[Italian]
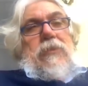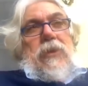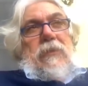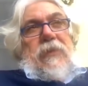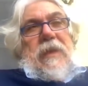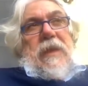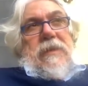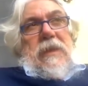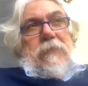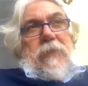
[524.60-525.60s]
Bisogna
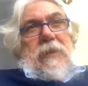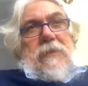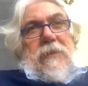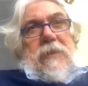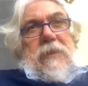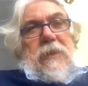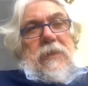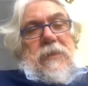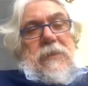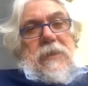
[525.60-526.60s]
affidarsi alla potenza di
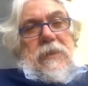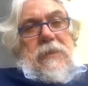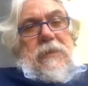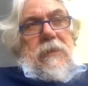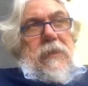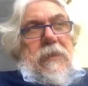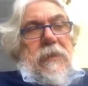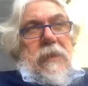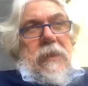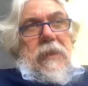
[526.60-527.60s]
Dio, alla Santissima
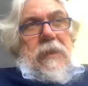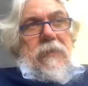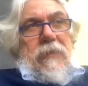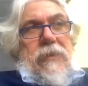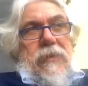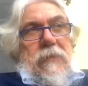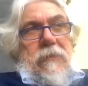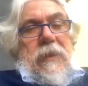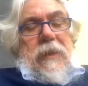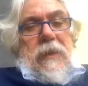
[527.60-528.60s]
Trinità, alla
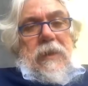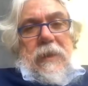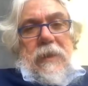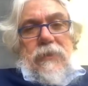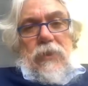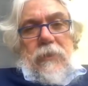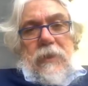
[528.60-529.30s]
Vergine Maria, all'Arcangelo